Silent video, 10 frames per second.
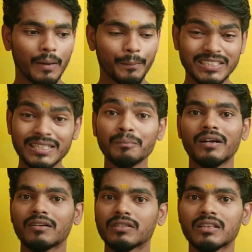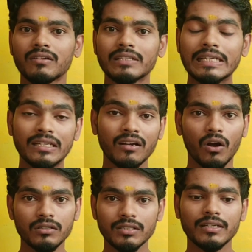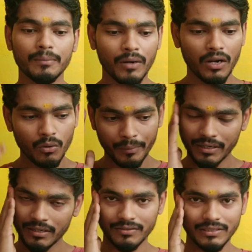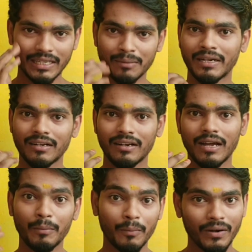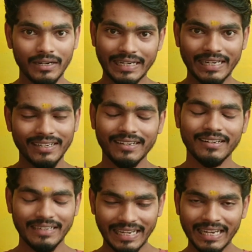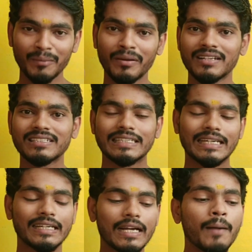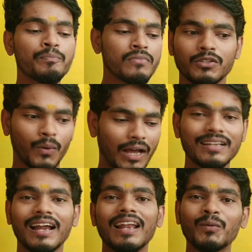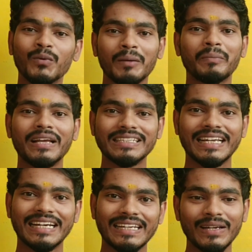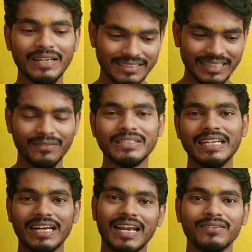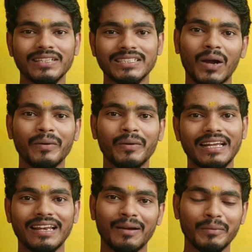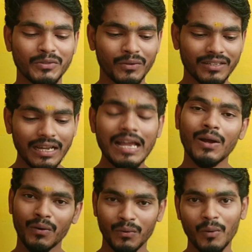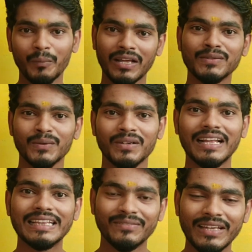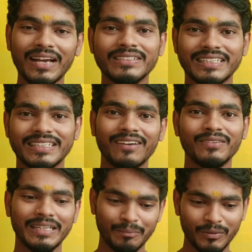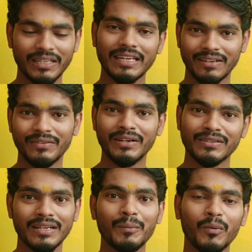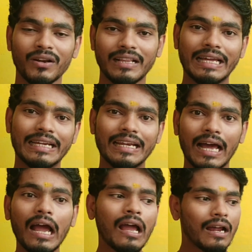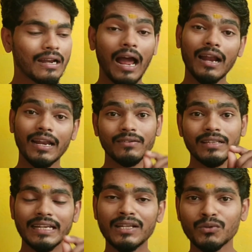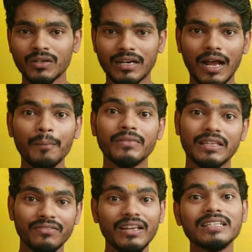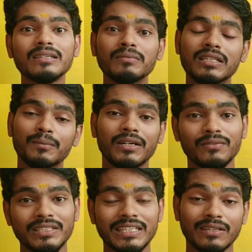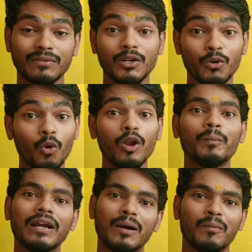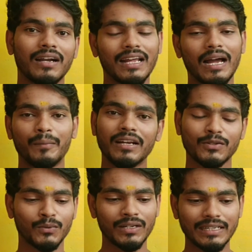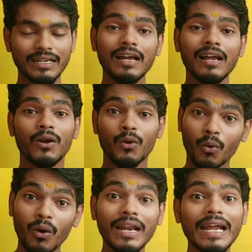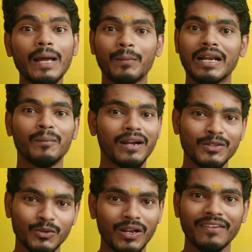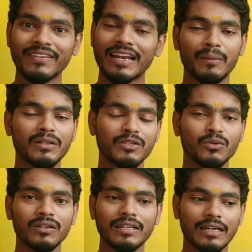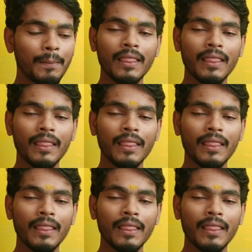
ப்ரெசென்ட் பண்ணுற விதத்தில் வந்து இன்னும் கான்சென்ட்ரேட் பண்ணணும் அப்படின்றது வந்து என் மைண்டில் அப்பப்போ டிங் டிங்னா டெய்லியுமே அடிச்சுட்டே இருக்கேன் ஸோ அதனால் உங்கள் பேச்சை கேட்டு சில விஷயங்கள்லாம் வந்து ஸ்டாப் பண்ணிக்கலாம் அப்படின்னு சொல்லிட்டு ஓப்பனாக சொல்லணும்னா திவ்யா விஷயத்தெல்லாம் வந்து இப்போதைக்கு வீடியோஸ்லாம் போடுறதா இல்லை நான் அன்னைக்கு வந்து என்ன சொன்னேன்னா திவ்யா சம்மந்தப்பட்ட விஷயத்தை வந்து ட்ரோல் பண்ண மாட்டேன் அப்படின்னு நான் சொல்லிட்டு ட்ரோலே நான் பண்ண மாட்டேன்னு சொல்லவே இல்லை அப்படின்னு சொல்லிட்டு